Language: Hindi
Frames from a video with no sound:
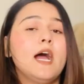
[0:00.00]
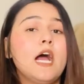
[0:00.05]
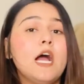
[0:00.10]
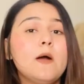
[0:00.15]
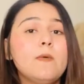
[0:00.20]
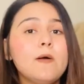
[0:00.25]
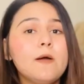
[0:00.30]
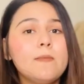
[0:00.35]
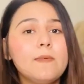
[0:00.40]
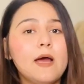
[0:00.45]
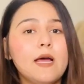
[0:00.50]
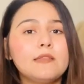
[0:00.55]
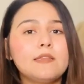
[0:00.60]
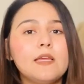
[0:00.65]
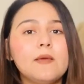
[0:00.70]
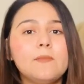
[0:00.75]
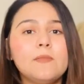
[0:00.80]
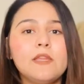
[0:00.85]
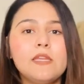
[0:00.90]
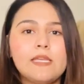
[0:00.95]
अब हम
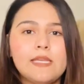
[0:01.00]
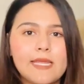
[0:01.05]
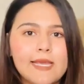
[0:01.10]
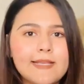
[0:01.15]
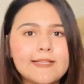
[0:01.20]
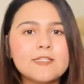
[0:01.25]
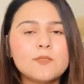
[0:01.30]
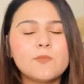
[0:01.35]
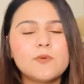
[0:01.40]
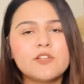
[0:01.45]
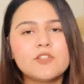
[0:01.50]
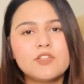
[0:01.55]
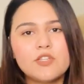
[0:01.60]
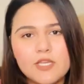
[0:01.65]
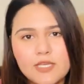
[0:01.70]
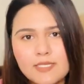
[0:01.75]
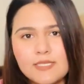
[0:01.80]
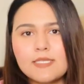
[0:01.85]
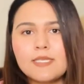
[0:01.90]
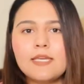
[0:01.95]
आते हैं अपने नेक्स्ट
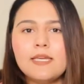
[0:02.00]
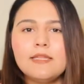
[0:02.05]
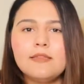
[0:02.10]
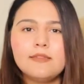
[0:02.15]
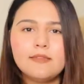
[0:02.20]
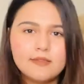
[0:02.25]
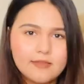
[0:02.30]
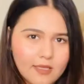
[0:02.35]
परचेज की